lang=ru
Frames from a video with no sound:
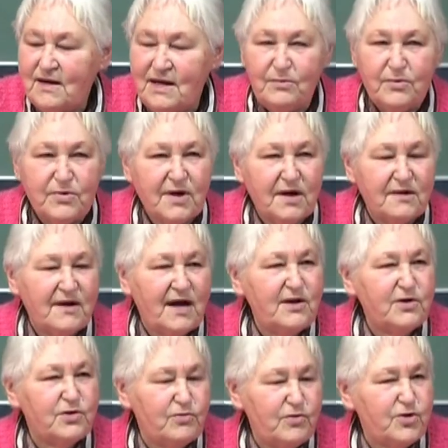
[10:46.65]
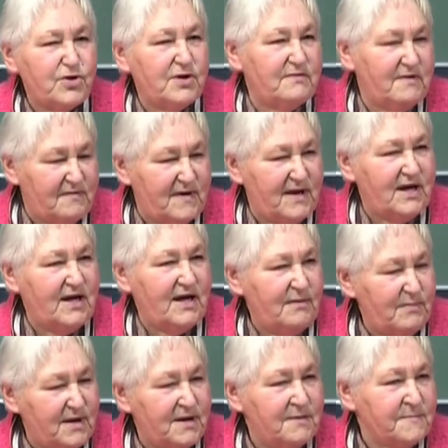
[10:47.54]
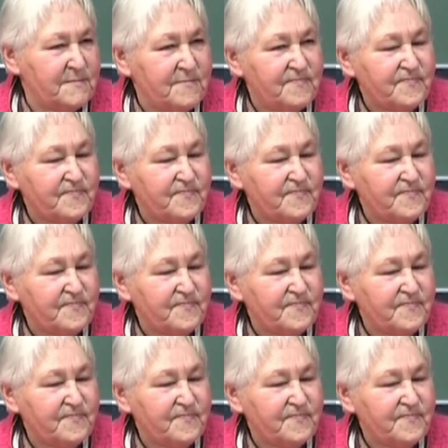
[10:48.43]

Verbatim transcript: Ему сказали точно в Вифлееме,